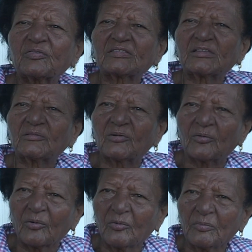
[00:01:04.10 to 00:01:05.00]
fazer um
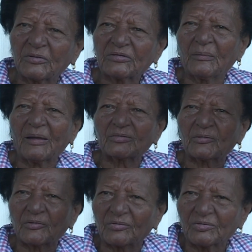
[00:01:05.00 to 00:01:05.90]
clube chamado
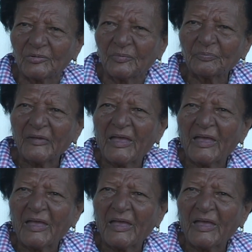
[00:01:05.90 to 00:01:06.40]
Curuzu.